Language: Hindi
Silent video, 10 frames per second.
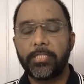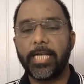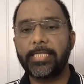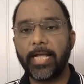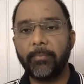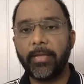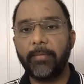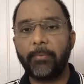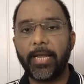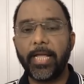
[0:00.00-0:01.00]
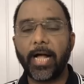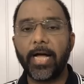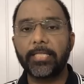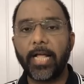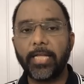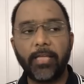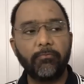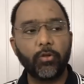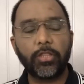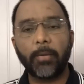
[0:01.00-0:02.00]
जैसा कि मैंने पहले कहा था कि
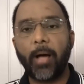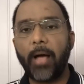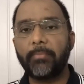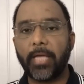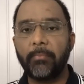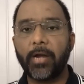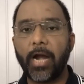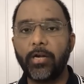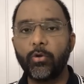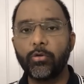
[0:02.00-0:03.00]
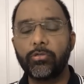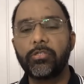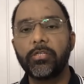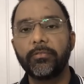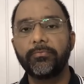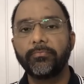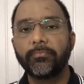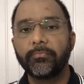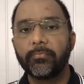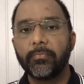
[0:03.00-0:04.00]
वो तमाम इमरानडूज
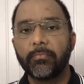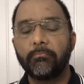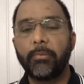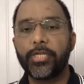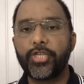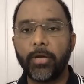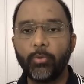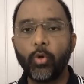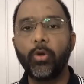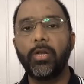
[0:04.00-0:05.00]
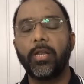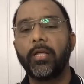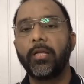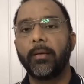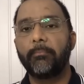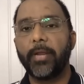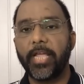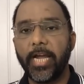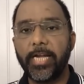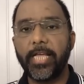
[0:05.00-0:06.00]
बशमूल
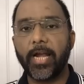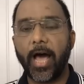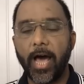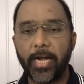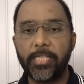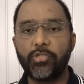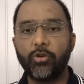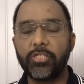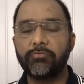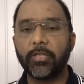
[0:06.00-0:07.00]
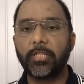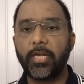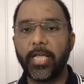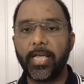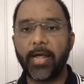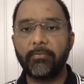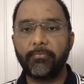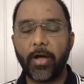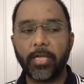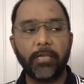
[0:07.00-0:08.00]
ब्रिगेडियर हारिस जो इस वक्त निगरान
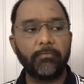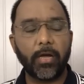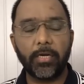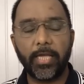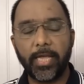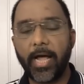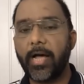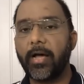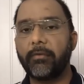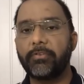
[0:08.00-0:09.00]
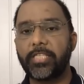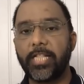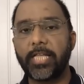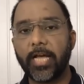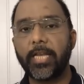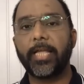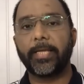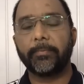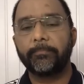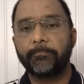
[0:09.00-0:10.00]
विफाकी निगरान वजीर दाखिला हैं